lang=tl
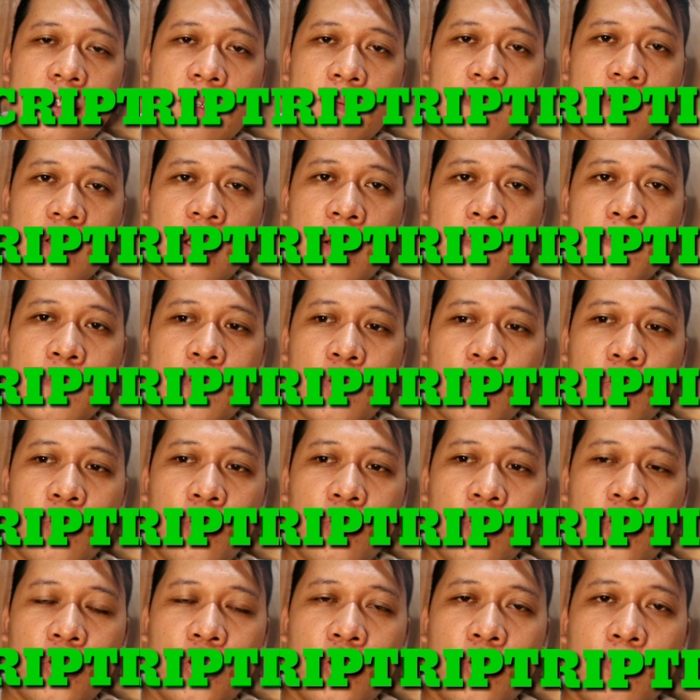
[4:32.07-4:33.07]

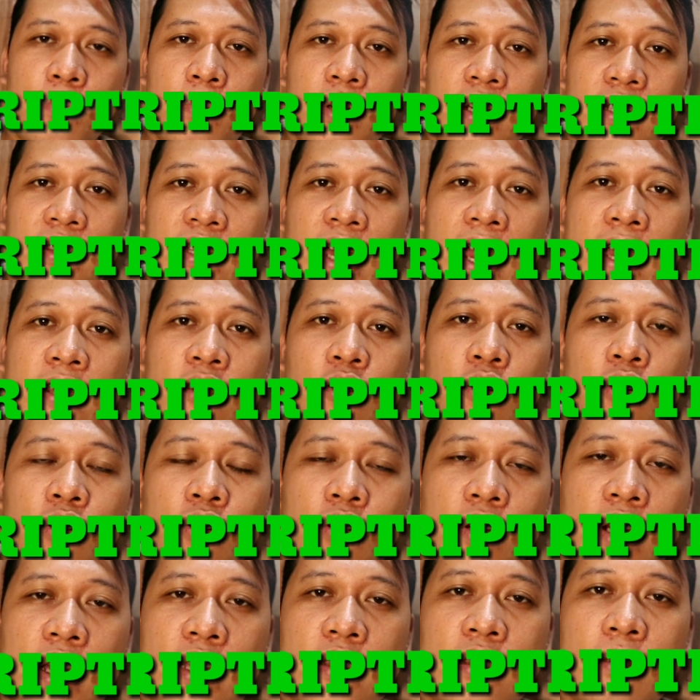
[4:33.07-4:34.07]
subscription o yung mga title
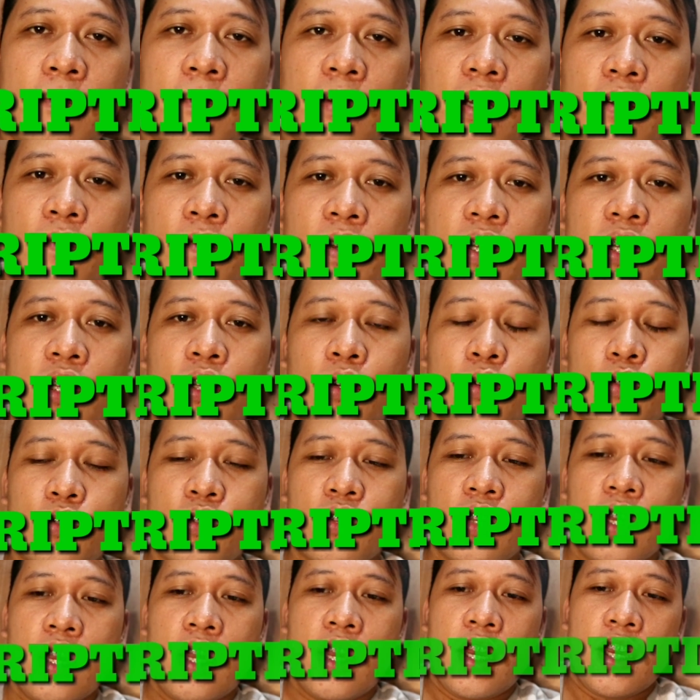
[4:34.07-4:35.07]
ng ating mga
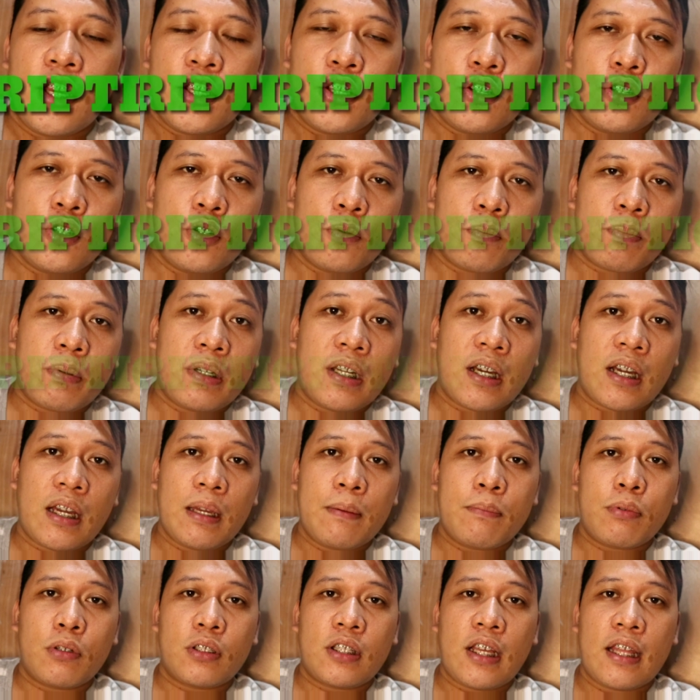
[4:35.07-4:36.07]
videos yun yung
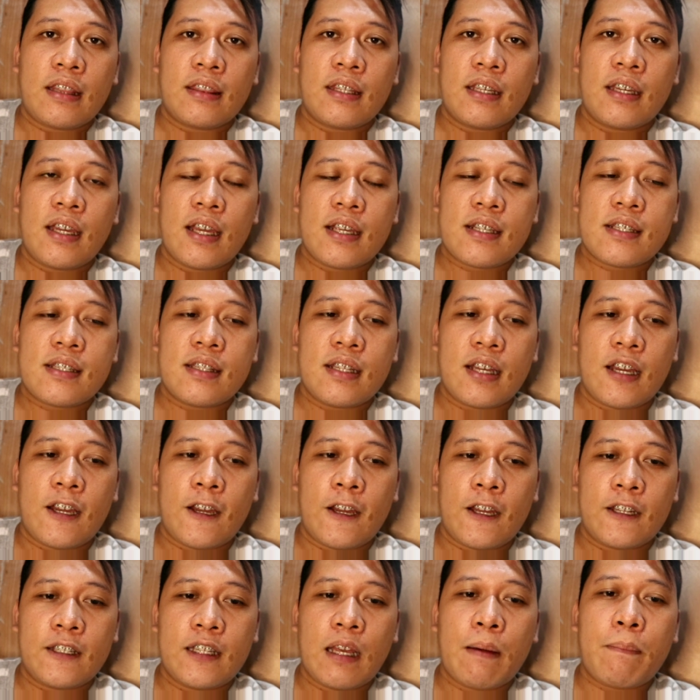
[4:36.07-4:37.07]
pinaka-importante guys
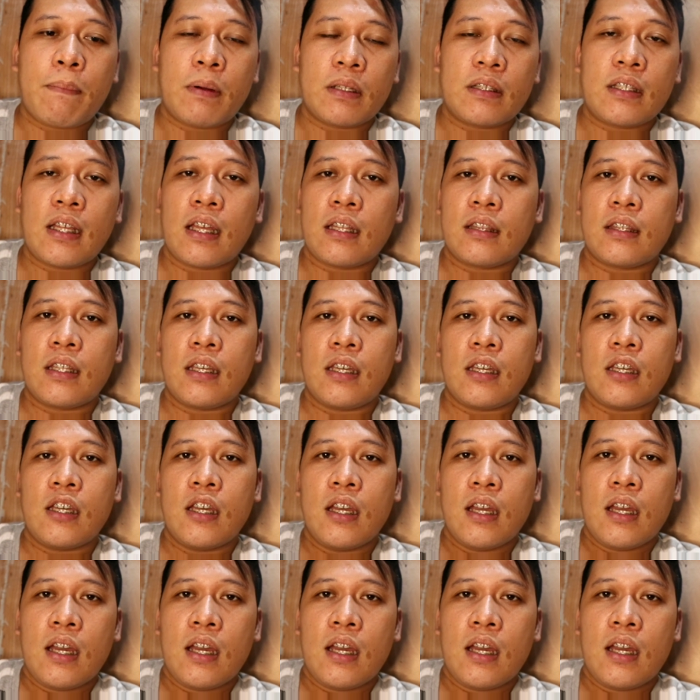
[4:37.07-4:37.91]
na dapat ating